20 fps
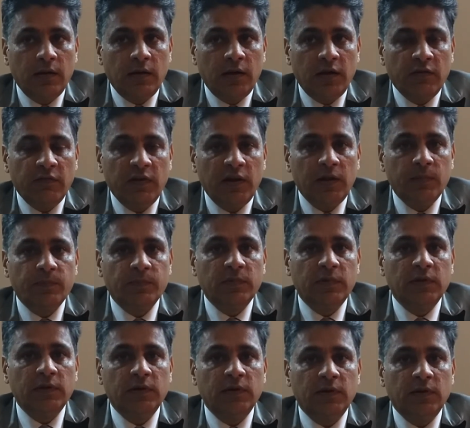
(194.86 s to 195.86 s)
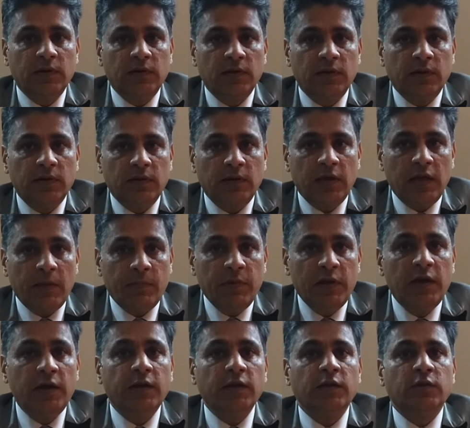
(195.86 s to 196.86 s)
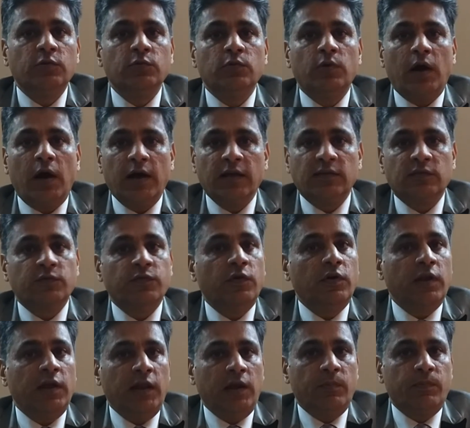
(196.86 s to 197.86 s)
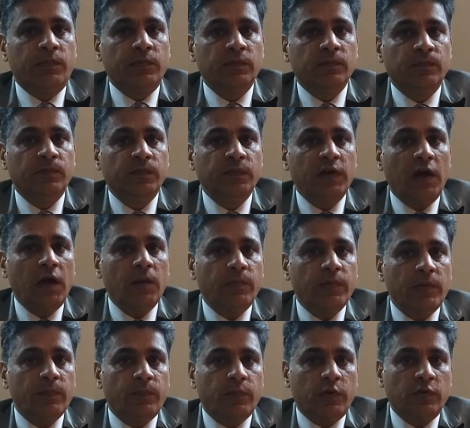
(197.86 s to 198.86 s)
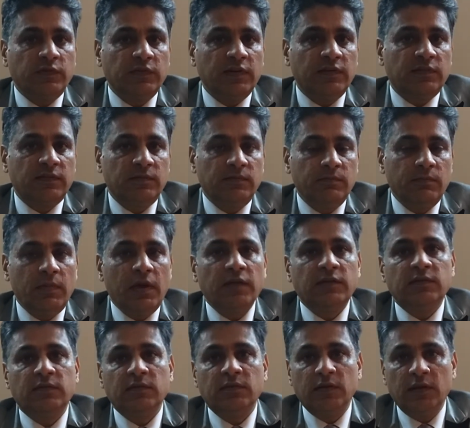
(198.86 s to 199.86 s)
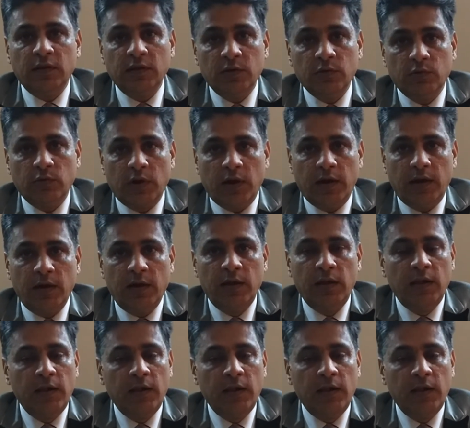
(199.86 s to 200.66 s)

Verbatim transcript: डेवलप द एबिलिटी टू आस्क फॉर हेल्प जहां पे प्रोसेस मैच नहीं हो रहा